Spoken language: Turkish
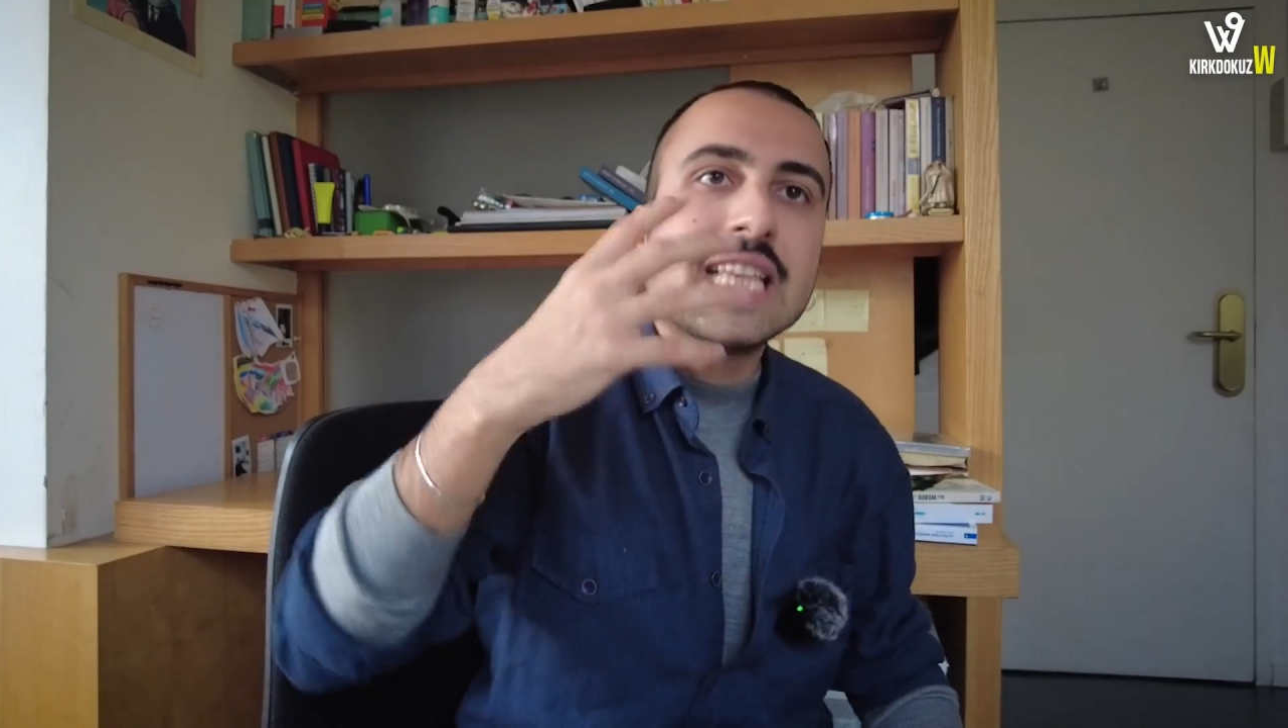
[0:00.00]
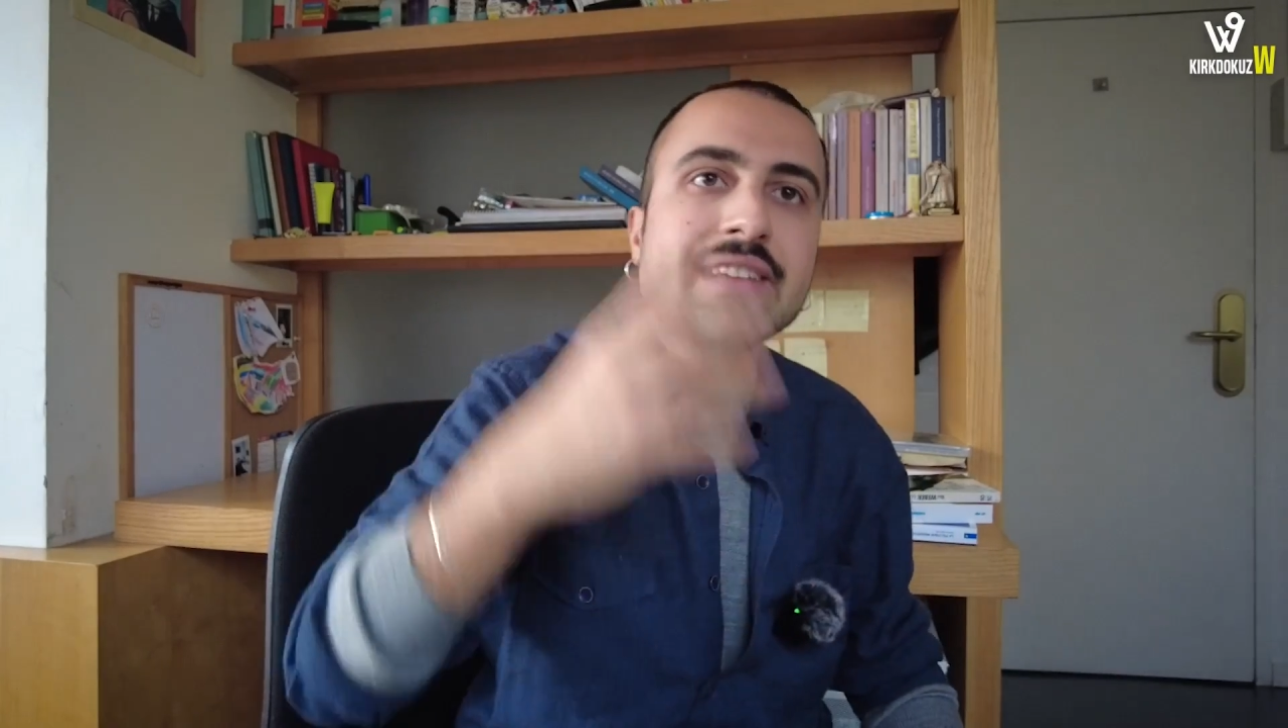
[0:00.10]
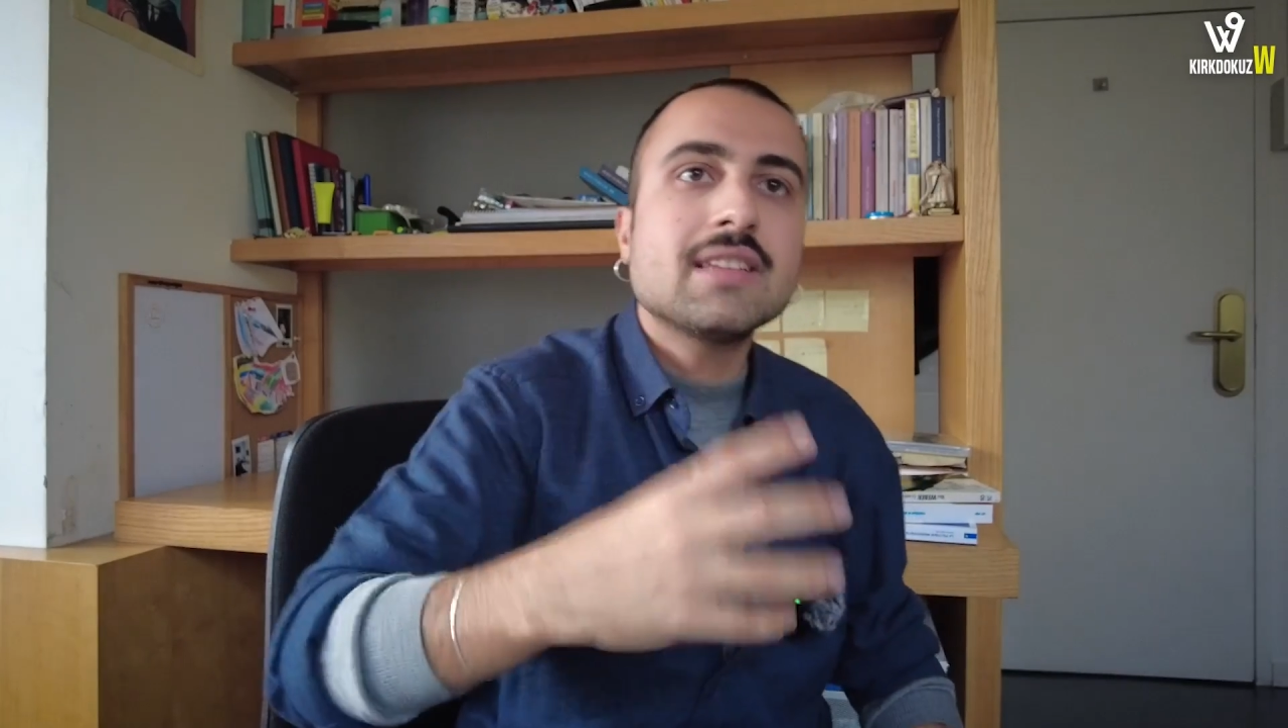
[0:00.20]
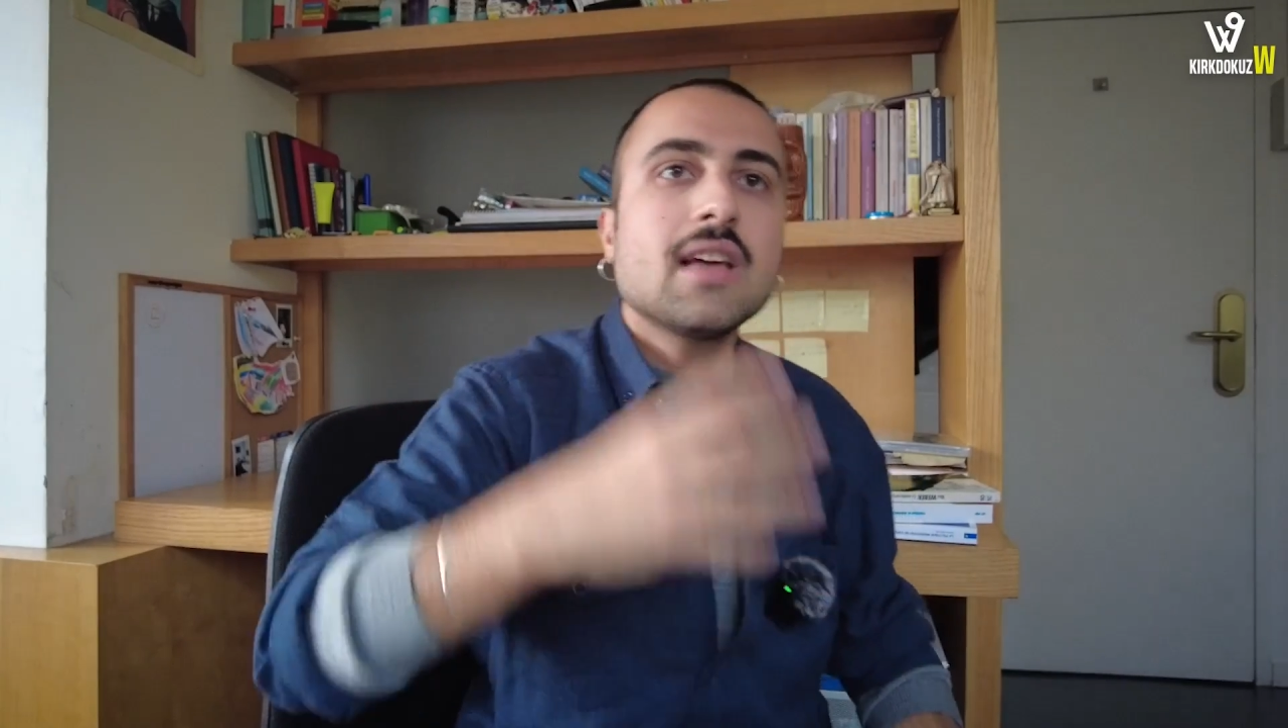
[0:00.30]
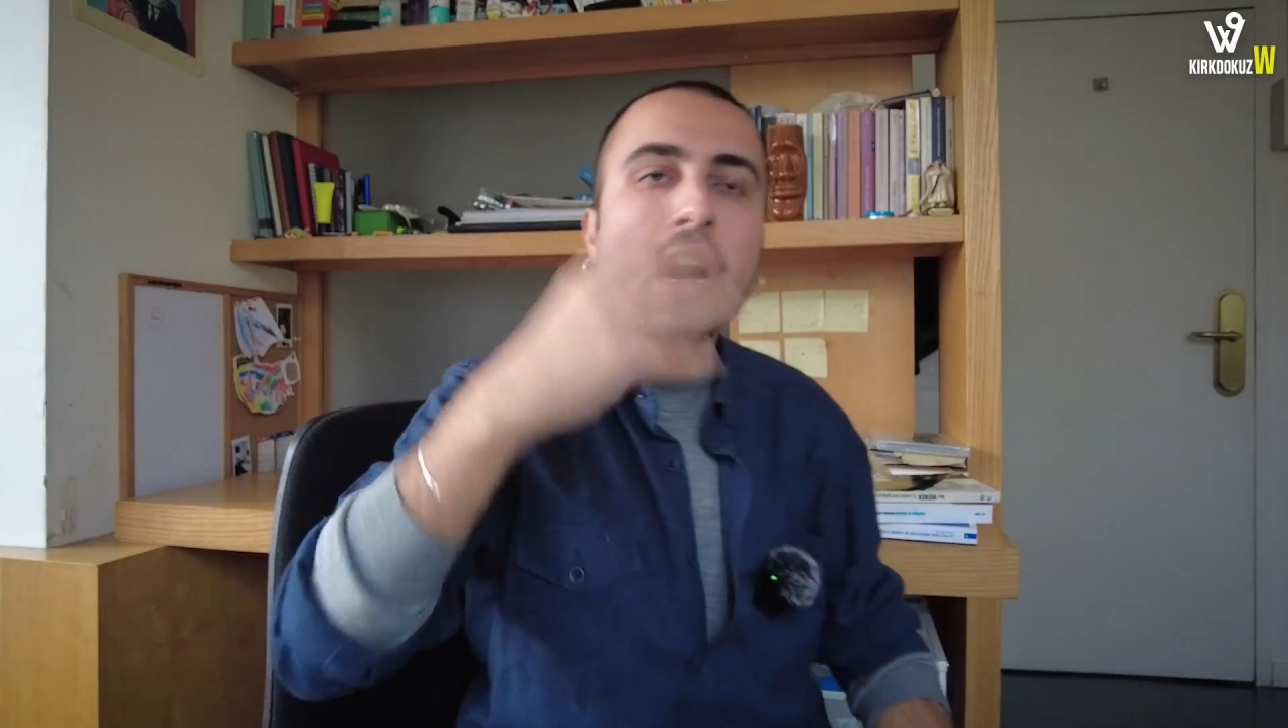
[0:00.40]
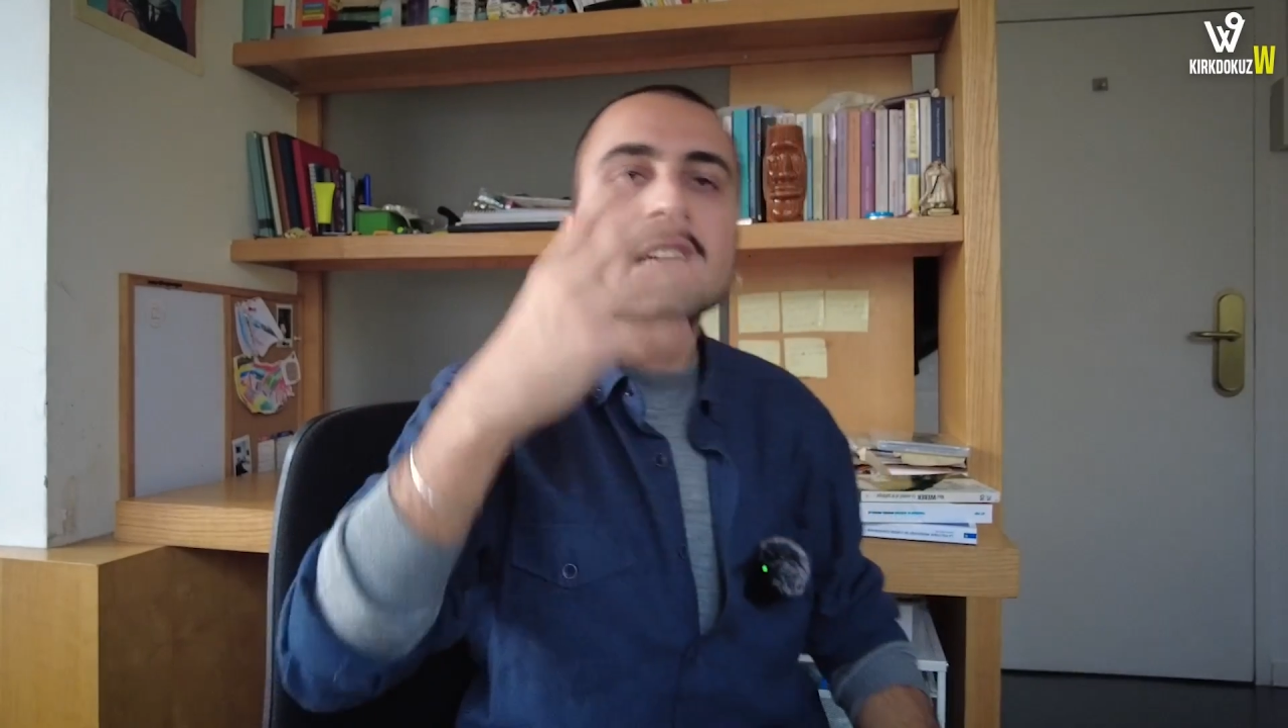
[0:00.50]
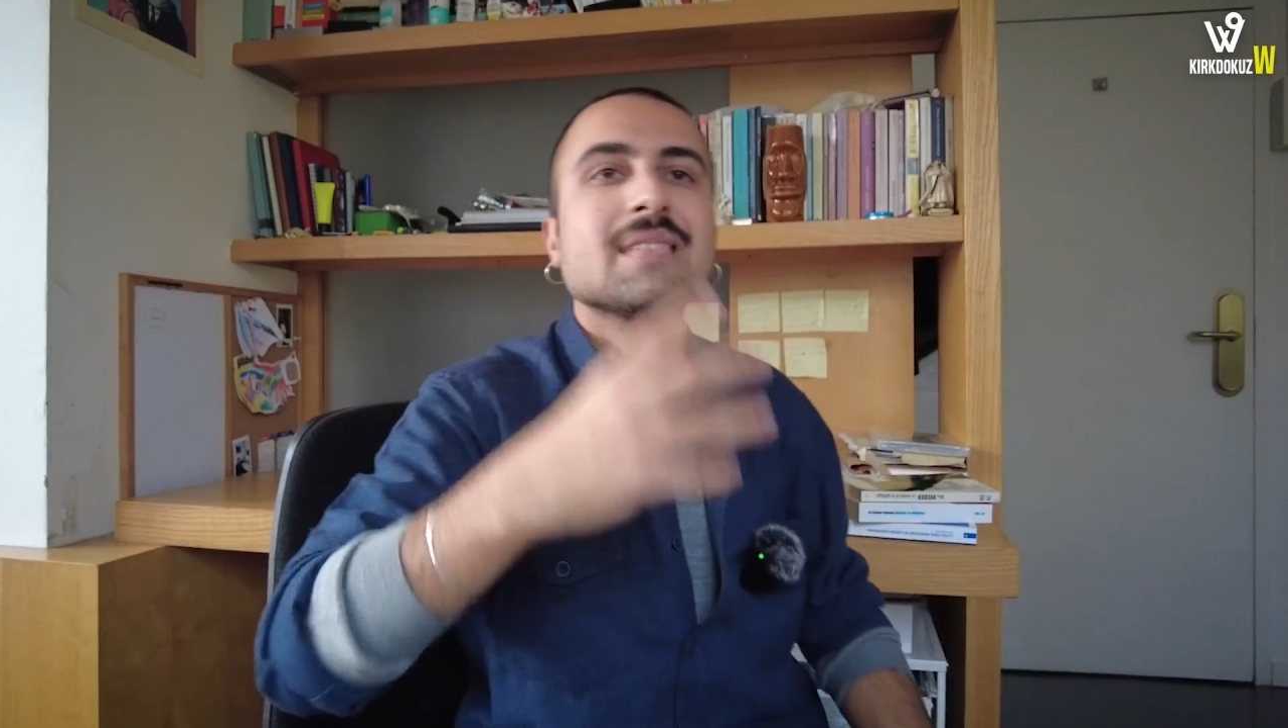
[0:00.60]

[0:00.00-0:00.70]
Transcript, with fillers: devlet her